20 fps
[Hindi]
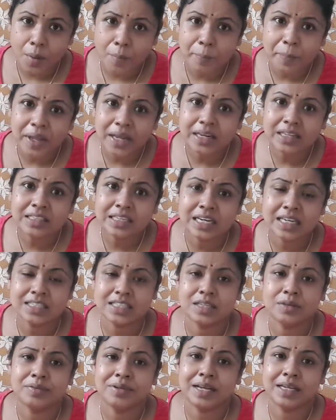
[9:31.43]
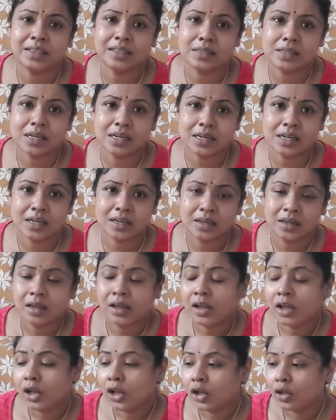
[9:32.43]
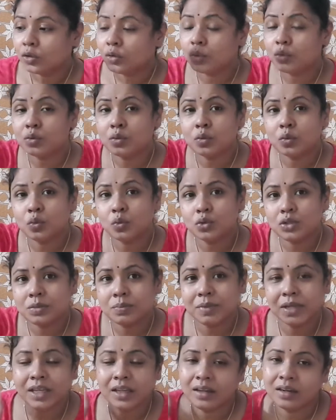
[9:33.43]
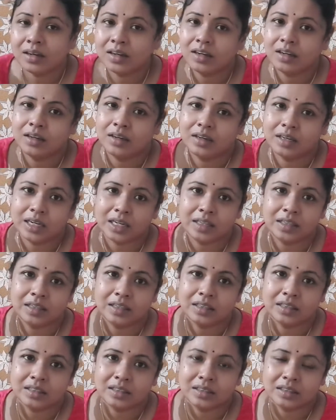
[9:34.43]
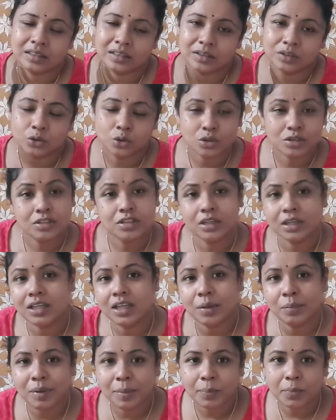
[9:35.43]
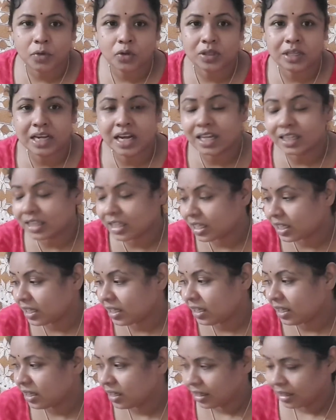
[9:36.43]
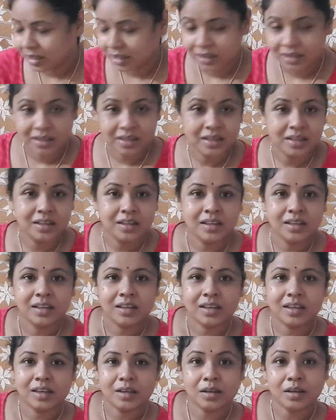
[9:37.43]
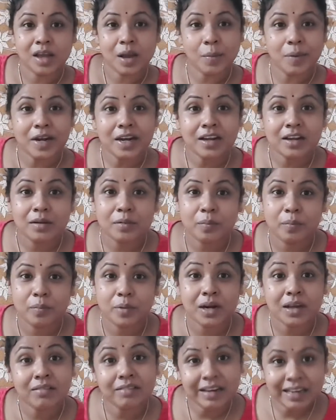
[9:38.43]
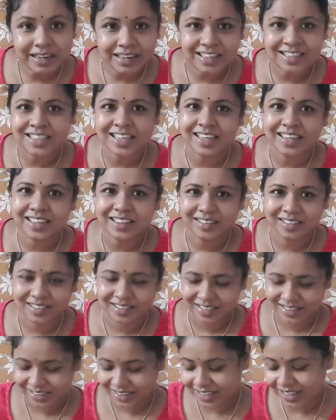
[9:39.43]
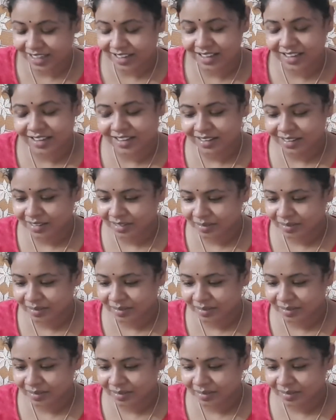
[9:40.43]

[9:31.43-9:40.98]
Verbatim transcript: पहले जहां से भी आता था ना तो उसमें डाल देते थे तो चलिए हम आपको दिखाते हैं कि हमारा बड़ा बड़ा खजाना कहाँ है